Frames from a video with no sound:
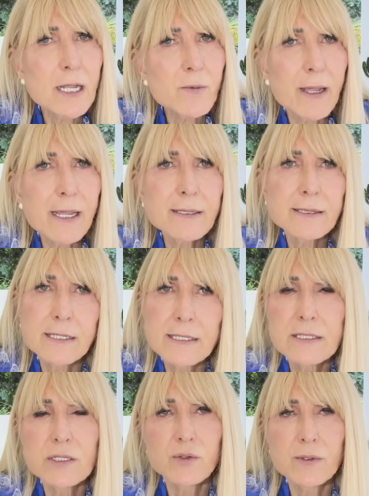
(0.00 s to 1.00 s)
não entre
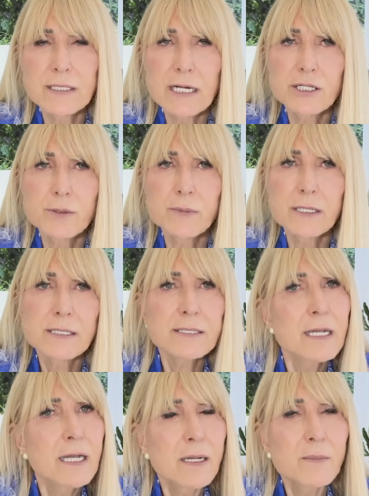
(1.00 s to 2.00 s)
nas suas artimanhas,